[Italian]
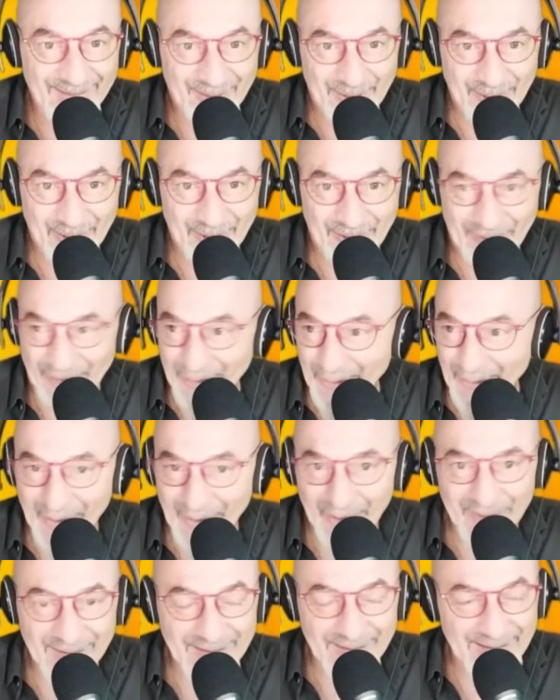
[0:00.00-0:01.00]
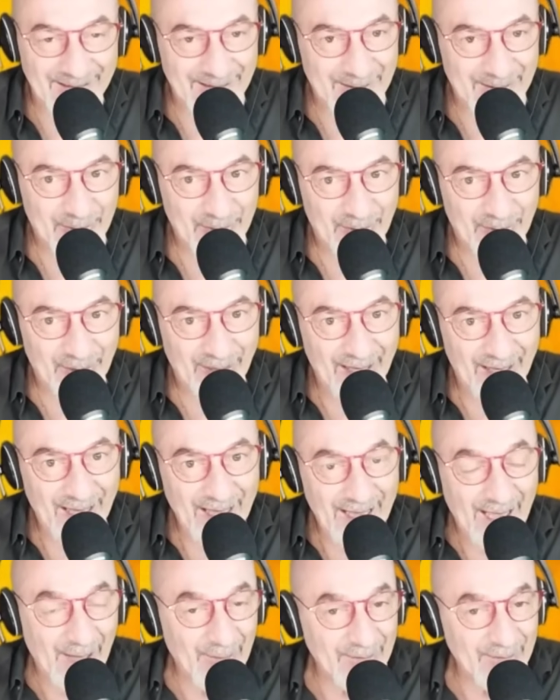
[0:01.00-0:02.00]
Ognuno di noi no? si sente un po'
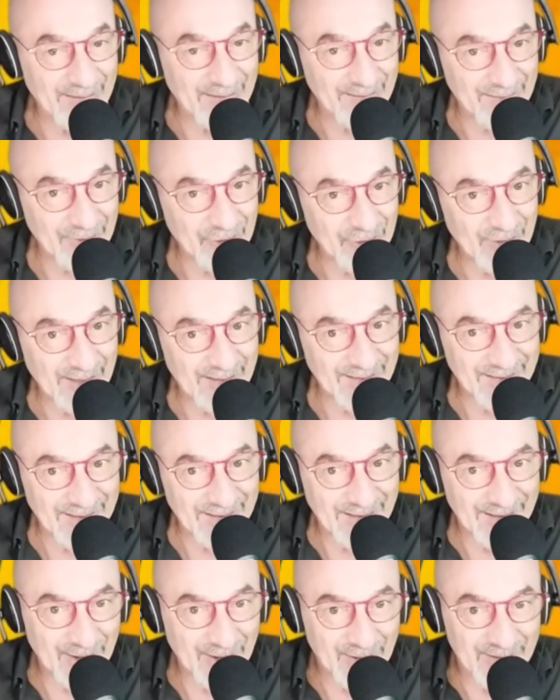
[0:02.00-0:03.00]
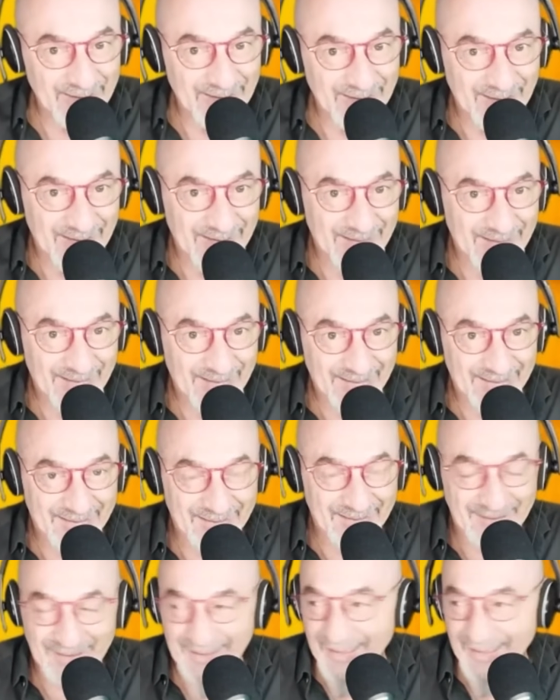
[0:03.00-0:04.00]
a questa esigenza anche no? di
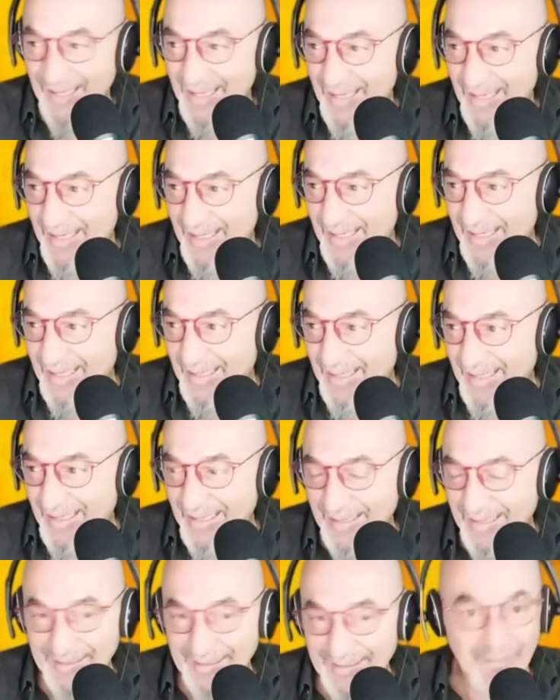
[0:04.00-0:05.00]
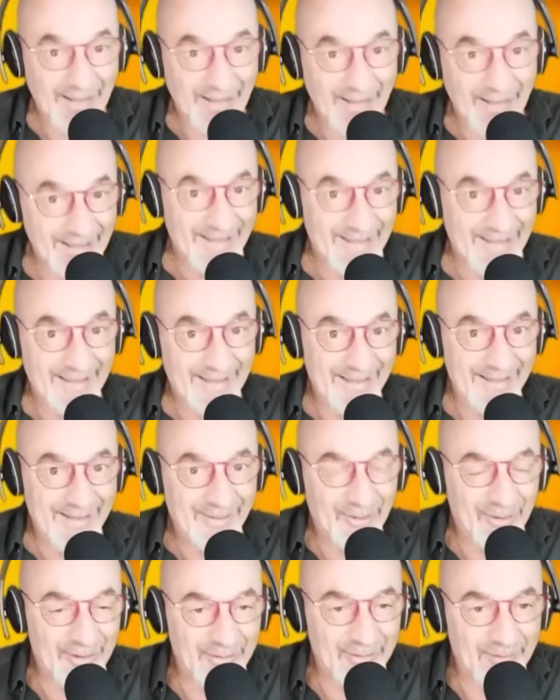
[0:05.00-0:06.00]
sentirsi eh, di, valere,
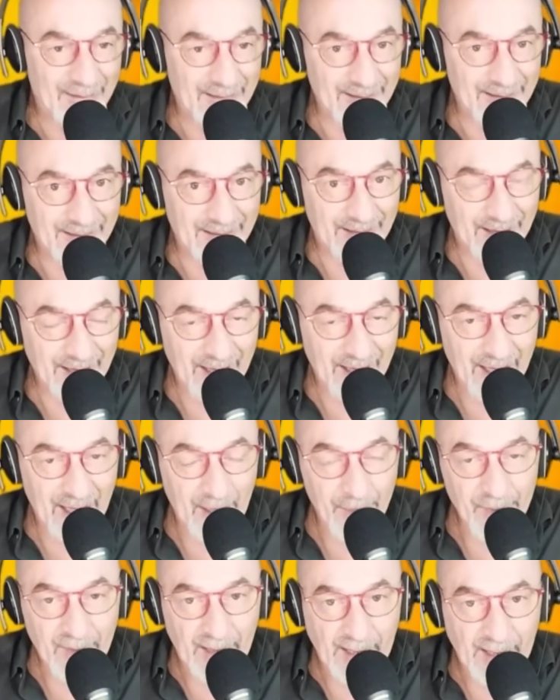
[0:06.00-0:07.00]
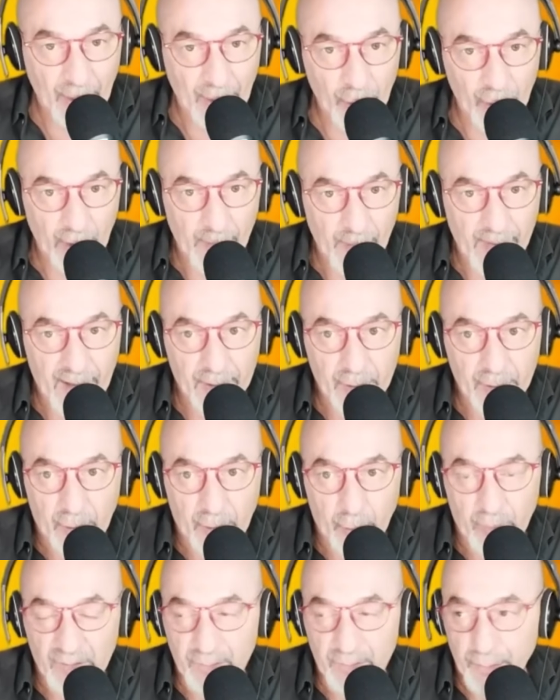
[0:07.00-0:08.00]
no? di valere, E l'anonimato in
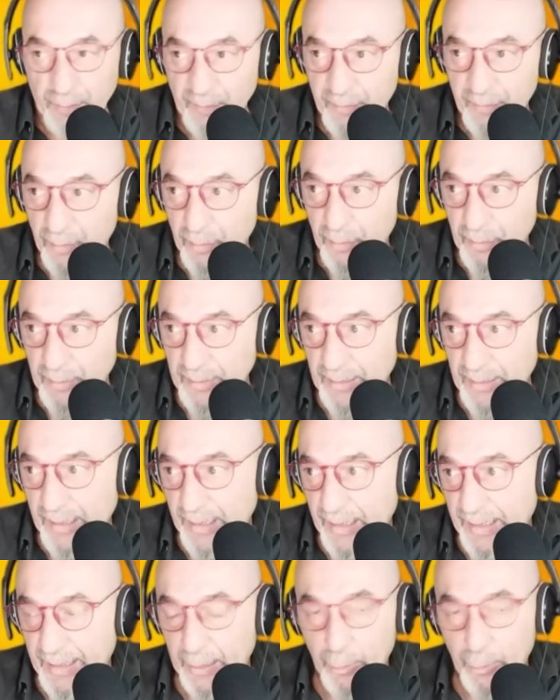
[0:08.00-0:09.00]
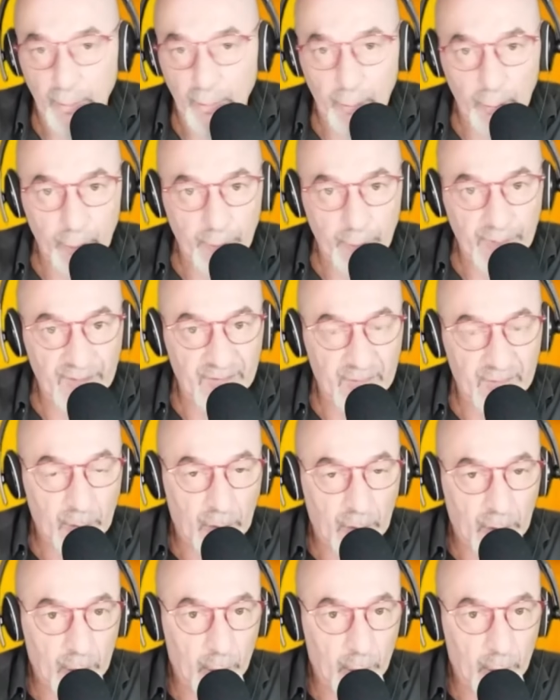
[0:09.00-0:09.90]
cui sprofonda e il qualunquismo in